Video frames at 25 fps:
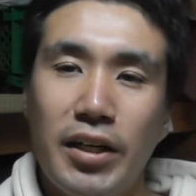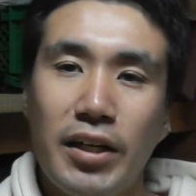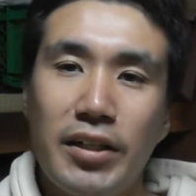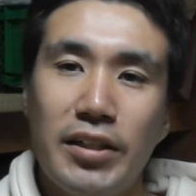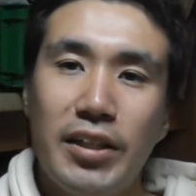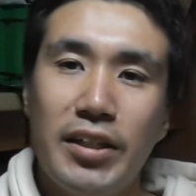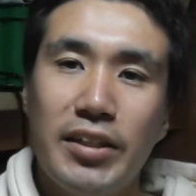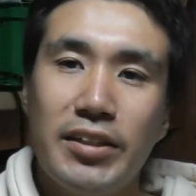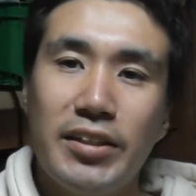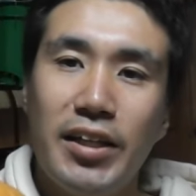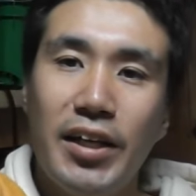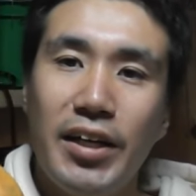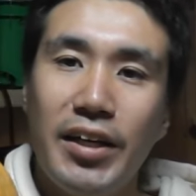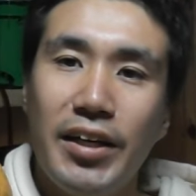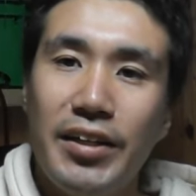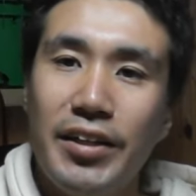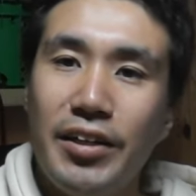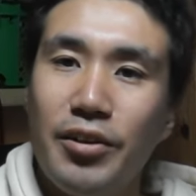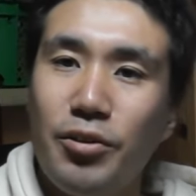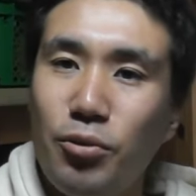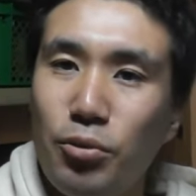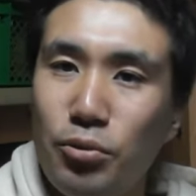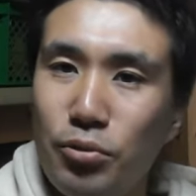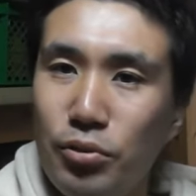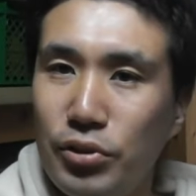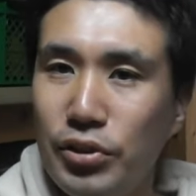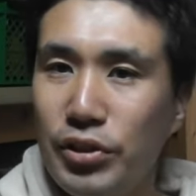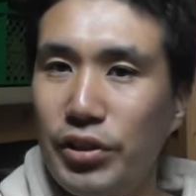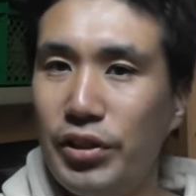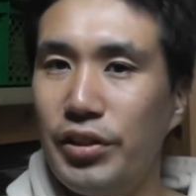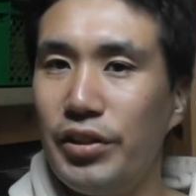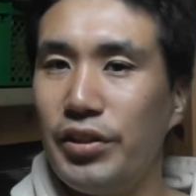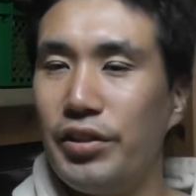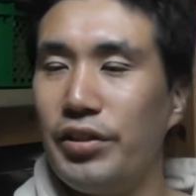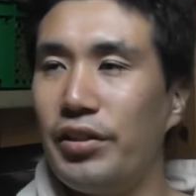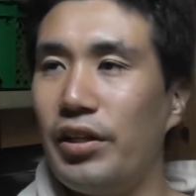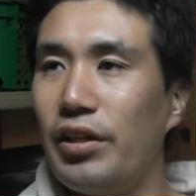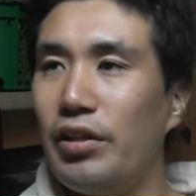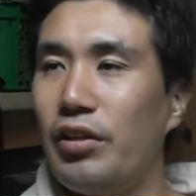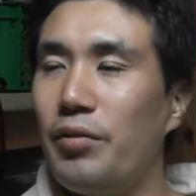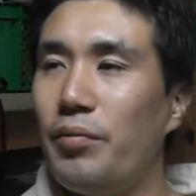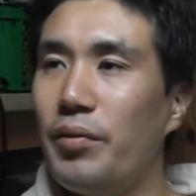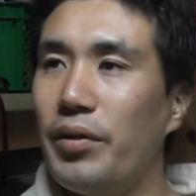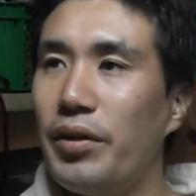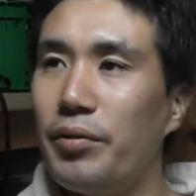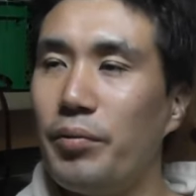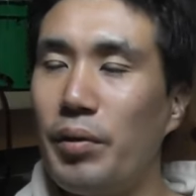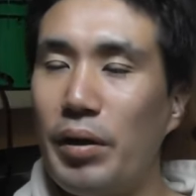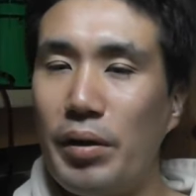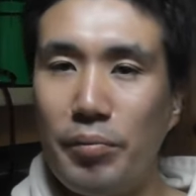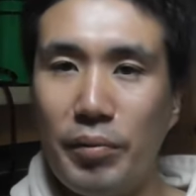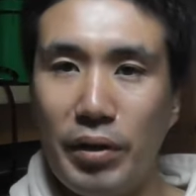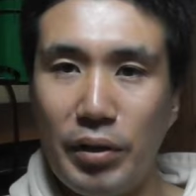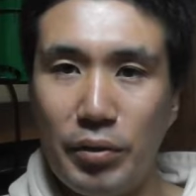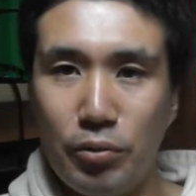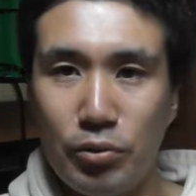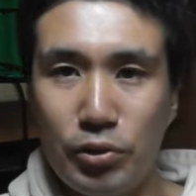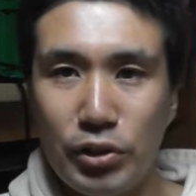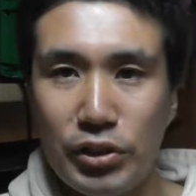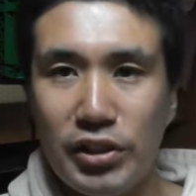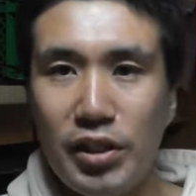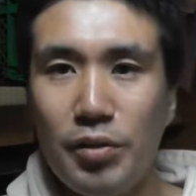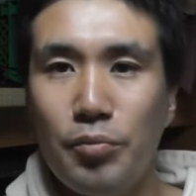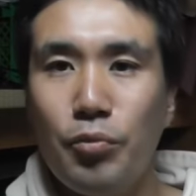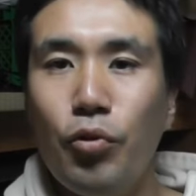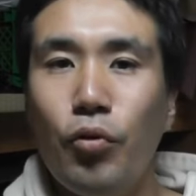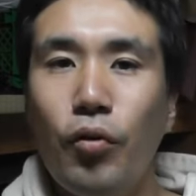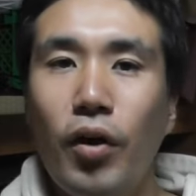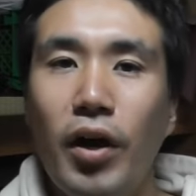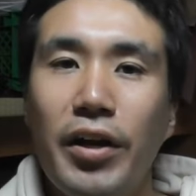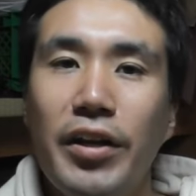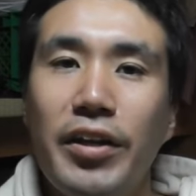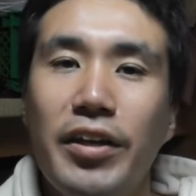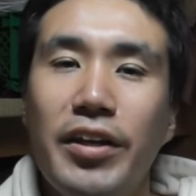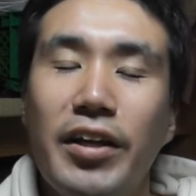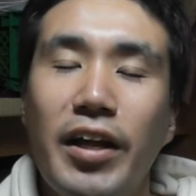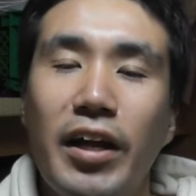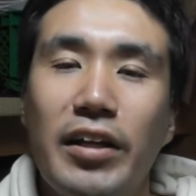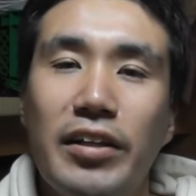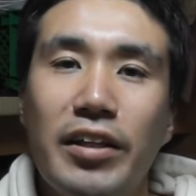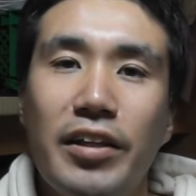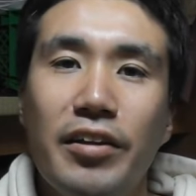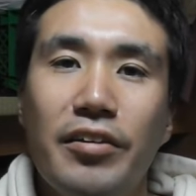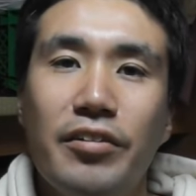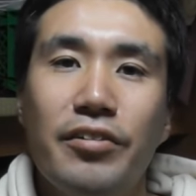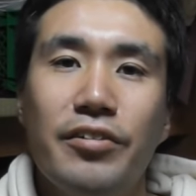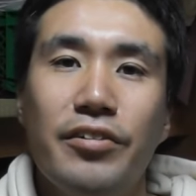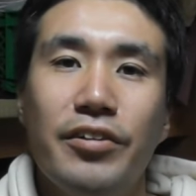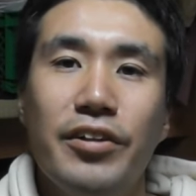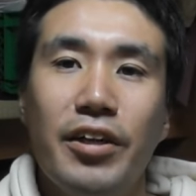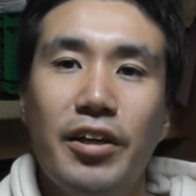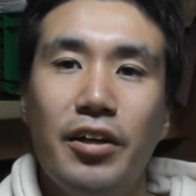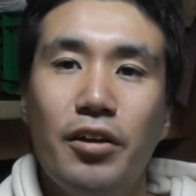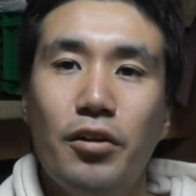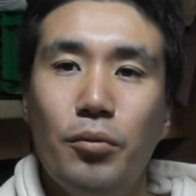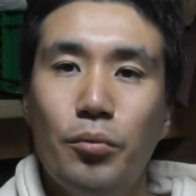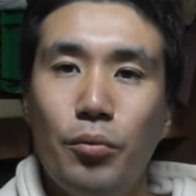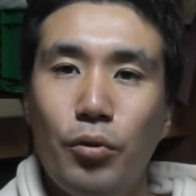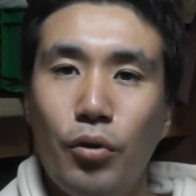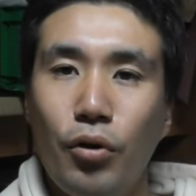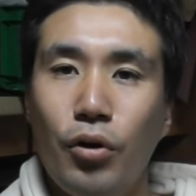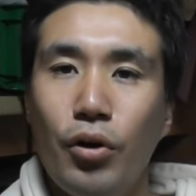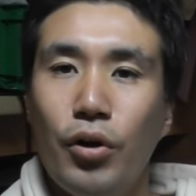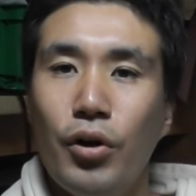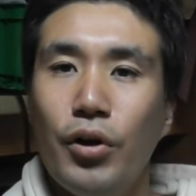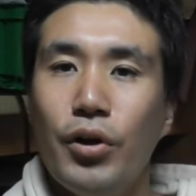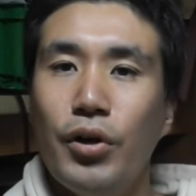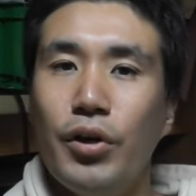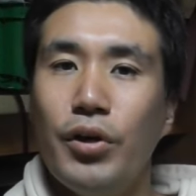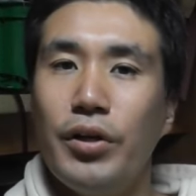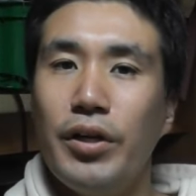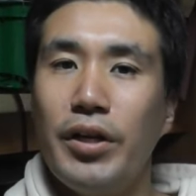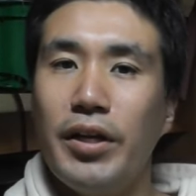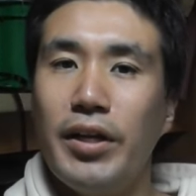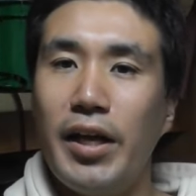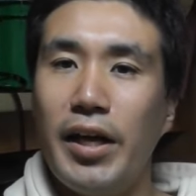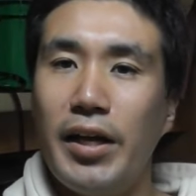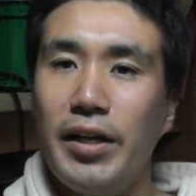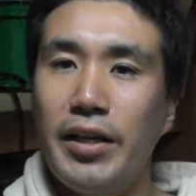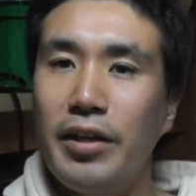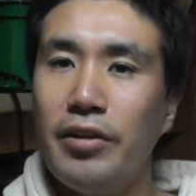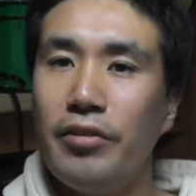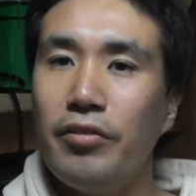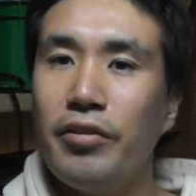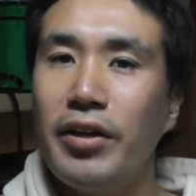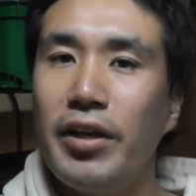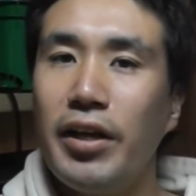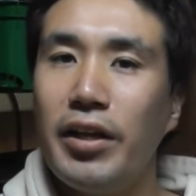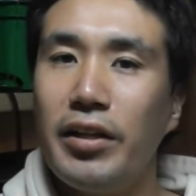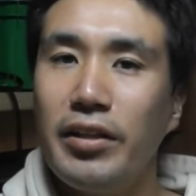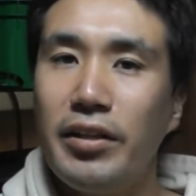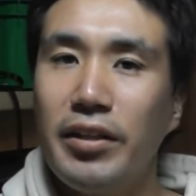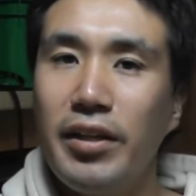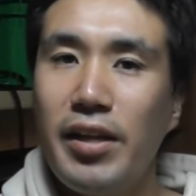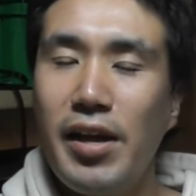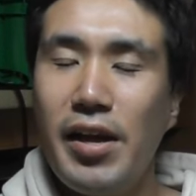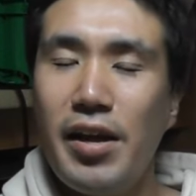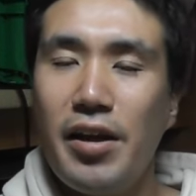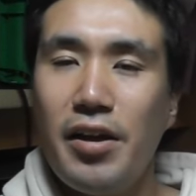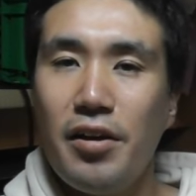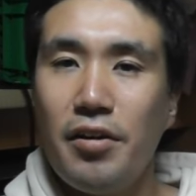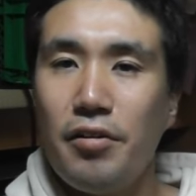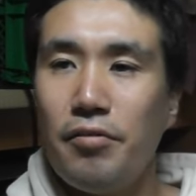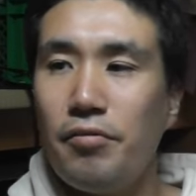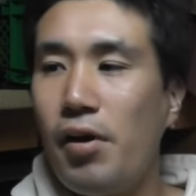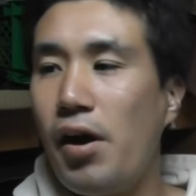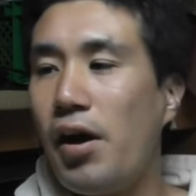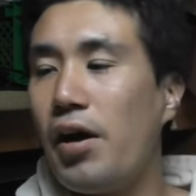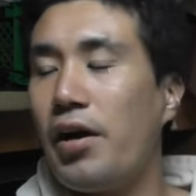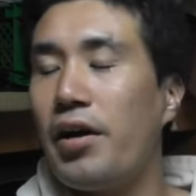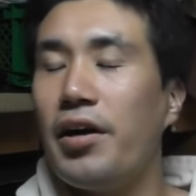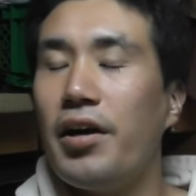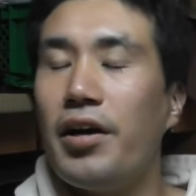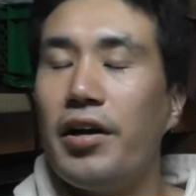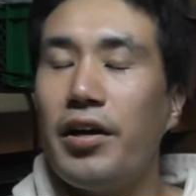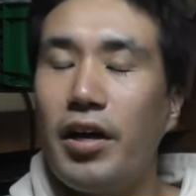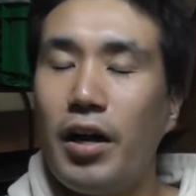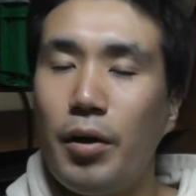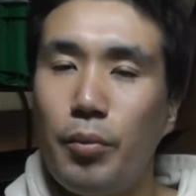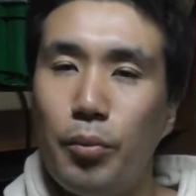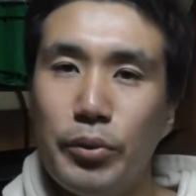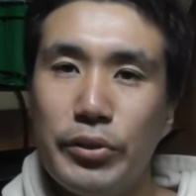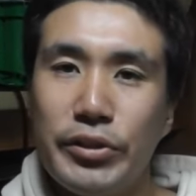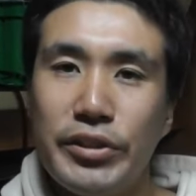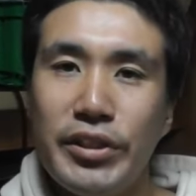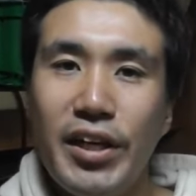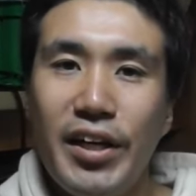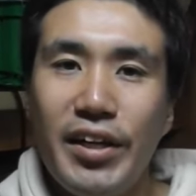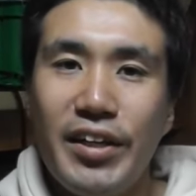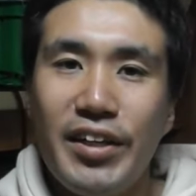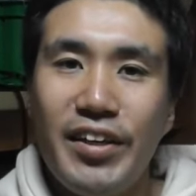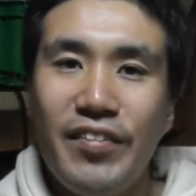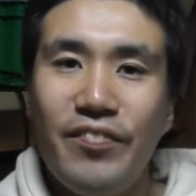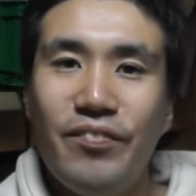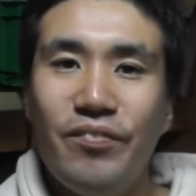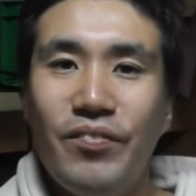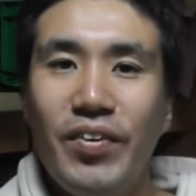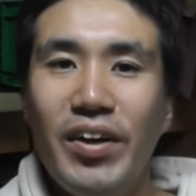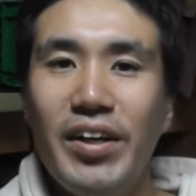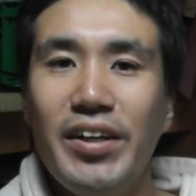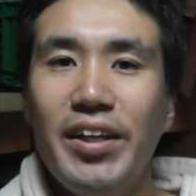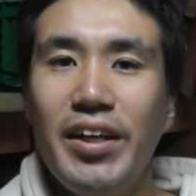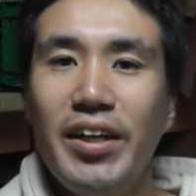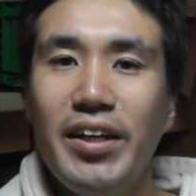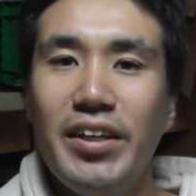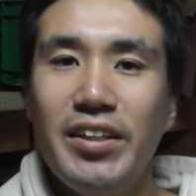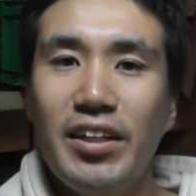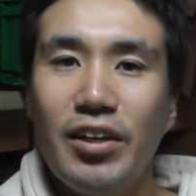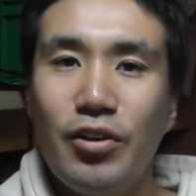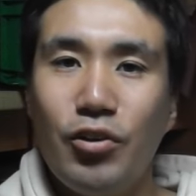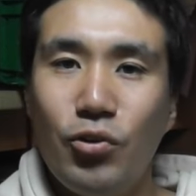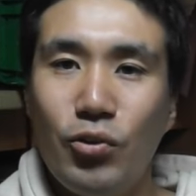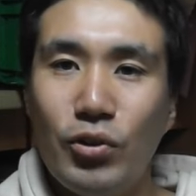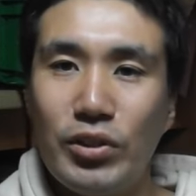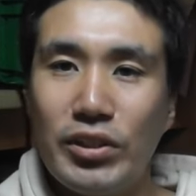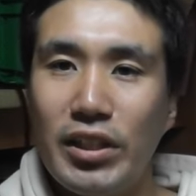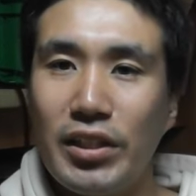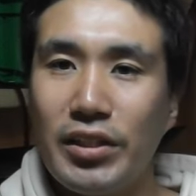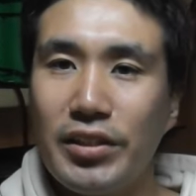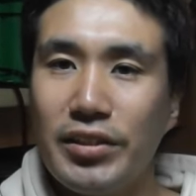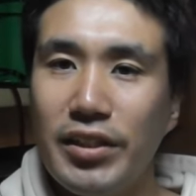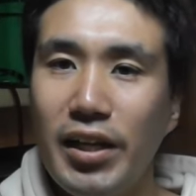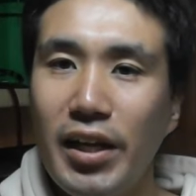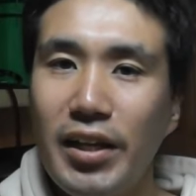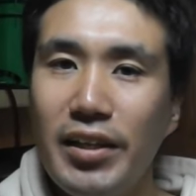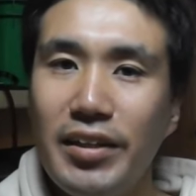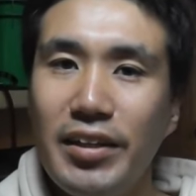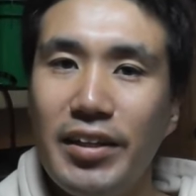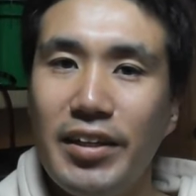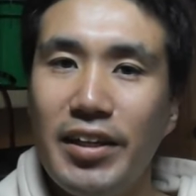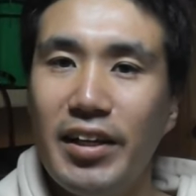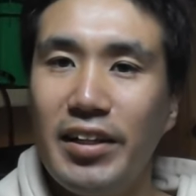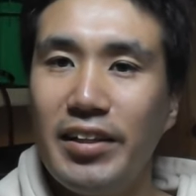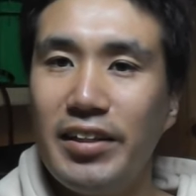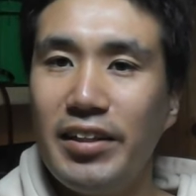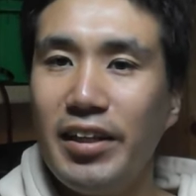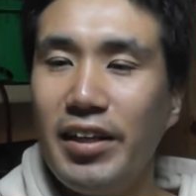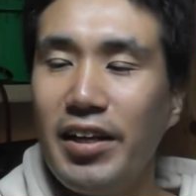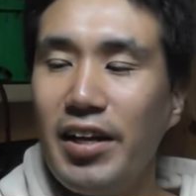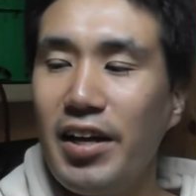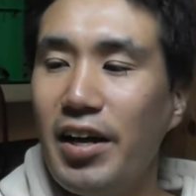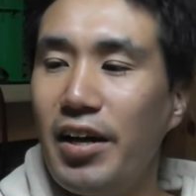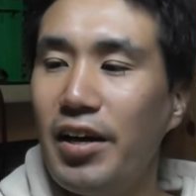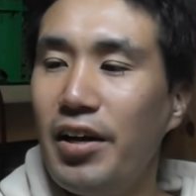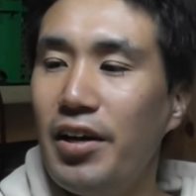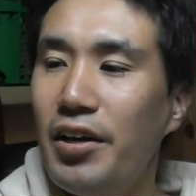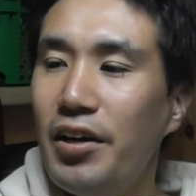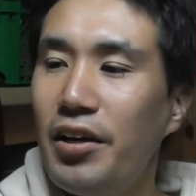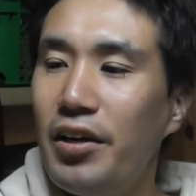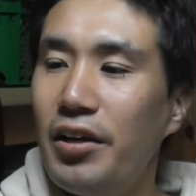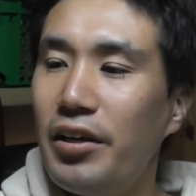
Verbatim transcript: 家庭菜園で今年、例えばね、まあまあ今年はもう終わりになってくるけれども、えー、来年とかやって、わあ、かぼちゃいっぱいできた豊作だってなったら、